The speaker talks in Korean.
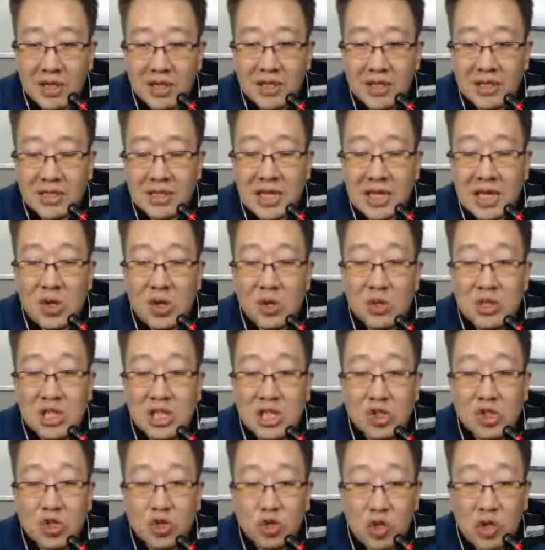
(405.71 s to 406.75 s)
사용자
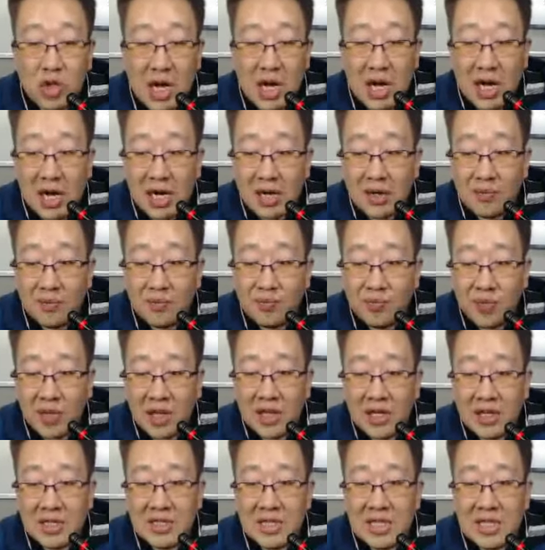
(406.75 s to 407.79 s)
수와
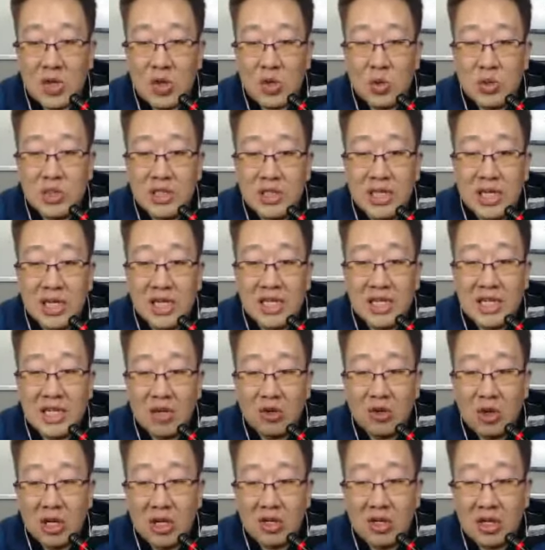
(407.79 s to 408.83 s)
사용
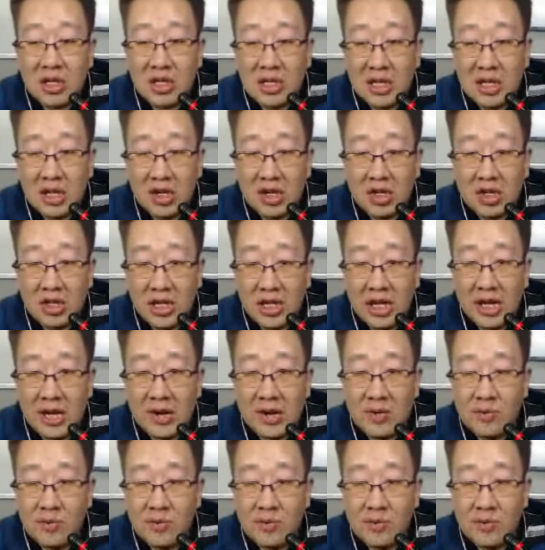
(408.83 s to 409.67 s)
시간이라고 하는 것 같아요. 예.